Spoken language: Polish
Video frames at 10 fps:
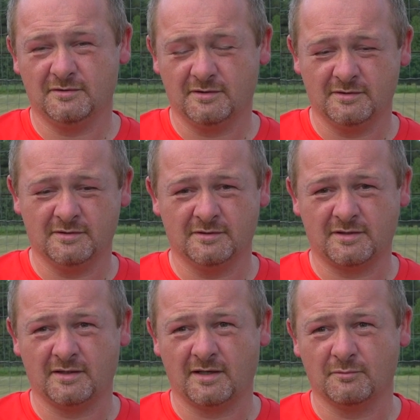y,
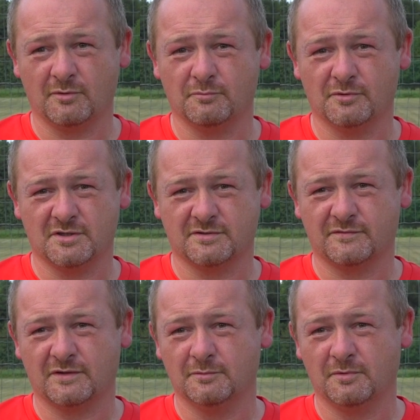trenerem grup
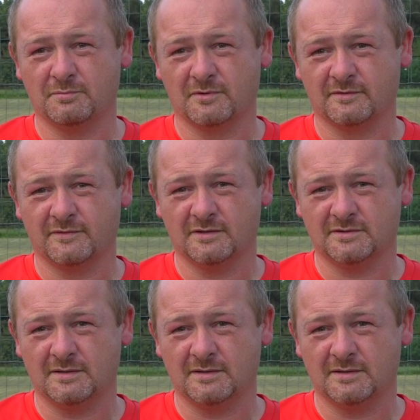młodzieżowych klubu sportowego